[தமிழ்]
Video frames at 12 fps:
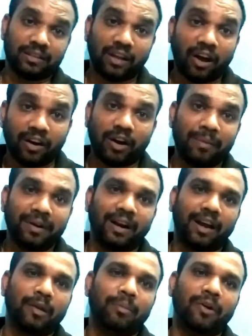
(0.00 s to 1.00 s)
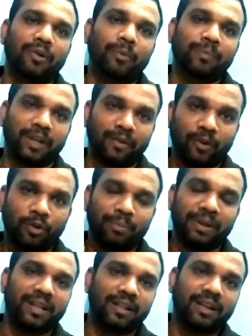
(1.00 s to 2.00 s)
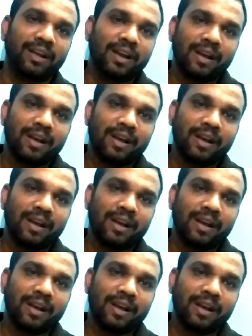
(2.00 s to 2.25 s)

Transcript: தான் அப்படின்ற அகம்பாவம் எவ்வளோ பெரியது